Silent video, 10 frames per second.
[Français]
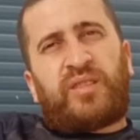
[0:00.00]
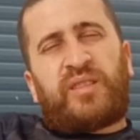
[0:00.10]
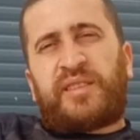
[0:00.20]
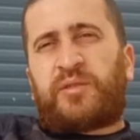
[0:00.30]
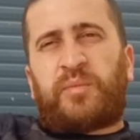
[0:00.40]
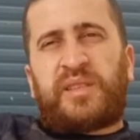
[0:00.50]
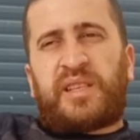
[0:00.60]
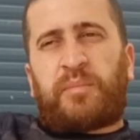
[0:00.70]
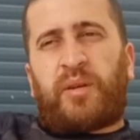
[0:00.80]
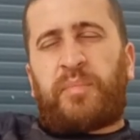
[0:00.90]
Laisse tomber,
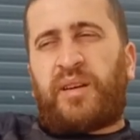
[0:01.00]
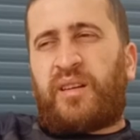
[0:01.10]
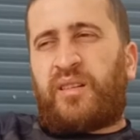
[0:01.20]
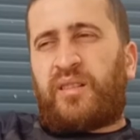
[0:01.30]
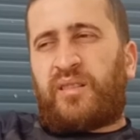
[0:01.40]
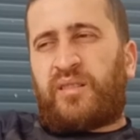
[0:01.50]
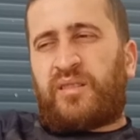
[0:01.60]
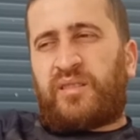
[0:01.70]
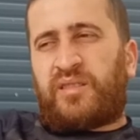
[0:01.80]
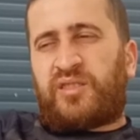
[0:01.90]
j'apprends pas.
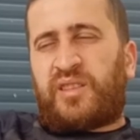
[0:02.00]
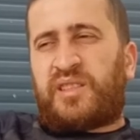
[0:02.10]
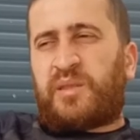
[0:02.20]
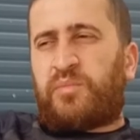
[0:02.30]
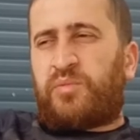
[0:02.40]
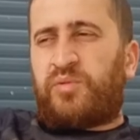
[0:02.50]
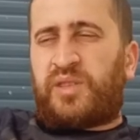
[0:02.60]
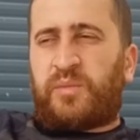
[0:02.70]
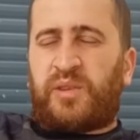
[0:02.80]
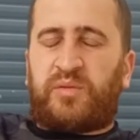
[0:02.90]
je euh, J'en ai déjà beaucoup
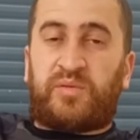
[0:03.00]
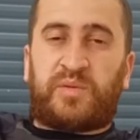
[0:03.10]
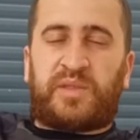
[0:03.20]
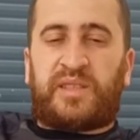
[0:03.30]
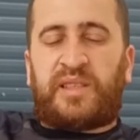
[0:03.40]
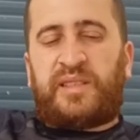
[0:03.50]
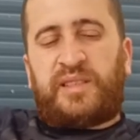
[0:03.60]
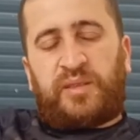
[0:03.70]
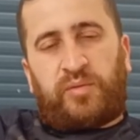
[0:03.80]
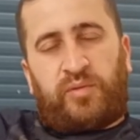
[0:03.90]
chez moi et tout.
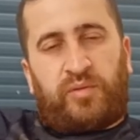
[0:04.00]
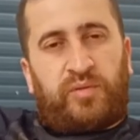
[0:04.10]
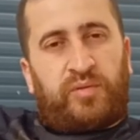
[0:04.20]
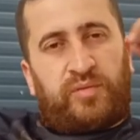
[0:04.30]
c'est un truc. Euh,